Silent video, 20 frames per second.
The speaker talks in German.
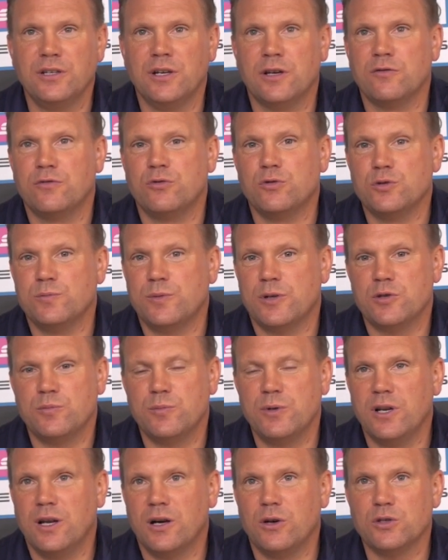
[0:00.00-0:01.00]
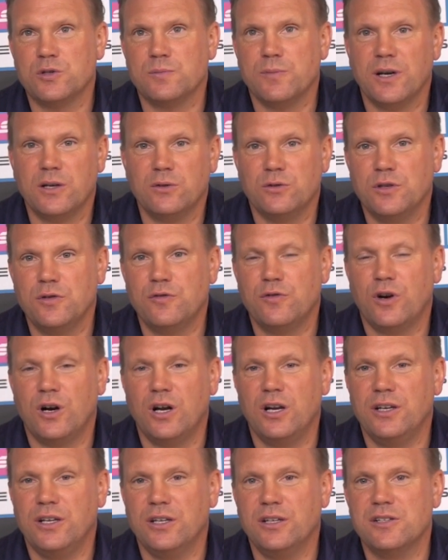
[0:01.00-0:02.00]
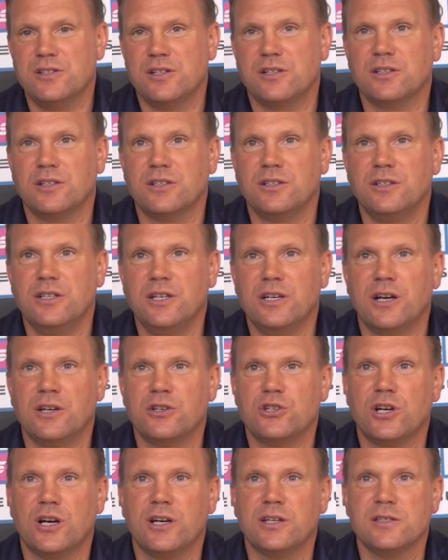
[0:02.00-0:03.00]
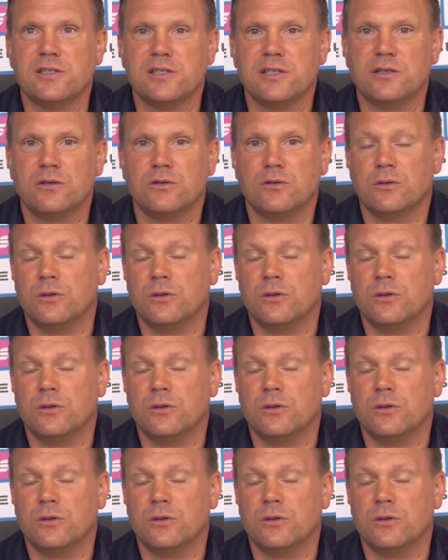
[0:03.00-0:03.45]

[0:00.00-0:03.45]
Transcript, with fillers: die ein Fußballspiel ausmachen und die vor allen Dingen in dieser dritten Liga entscheidend sind.